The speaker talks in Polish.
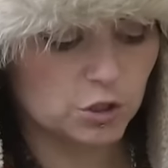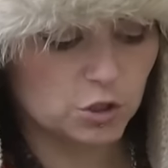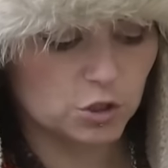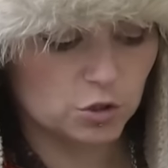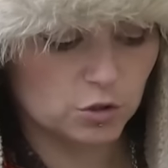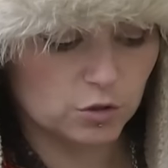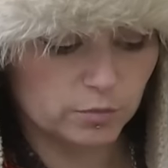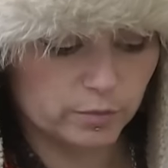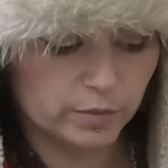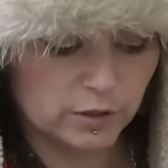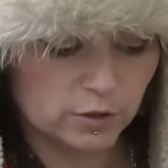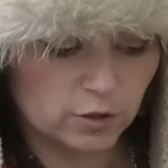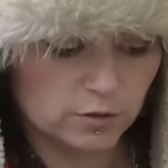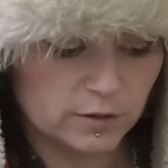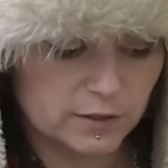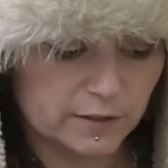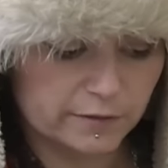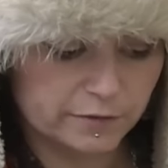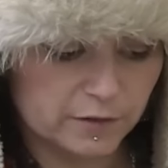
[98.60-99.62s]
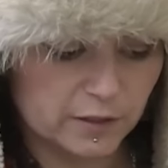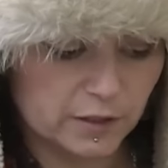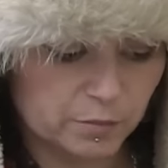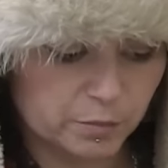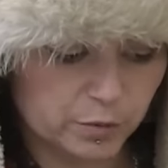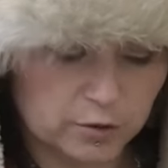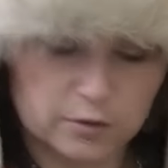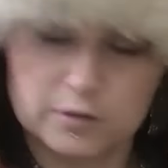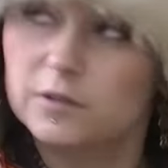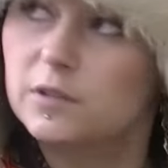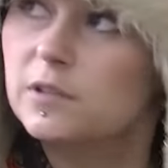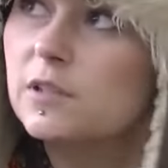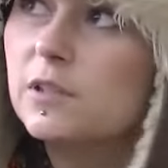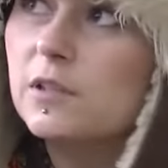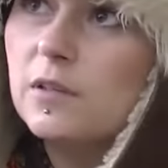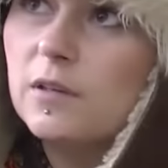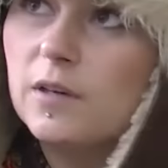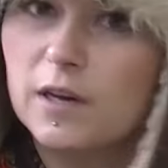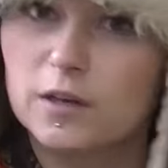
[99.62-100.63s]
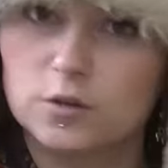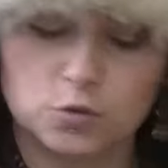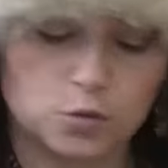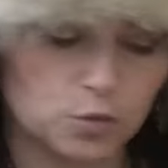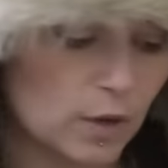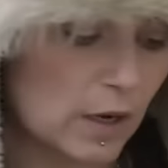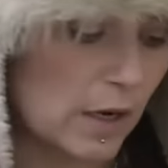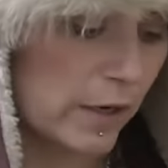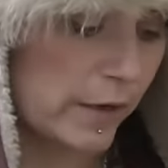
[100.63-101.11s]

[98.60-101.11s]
Można było uczestniczyć w wykuwaniu biżuterii lub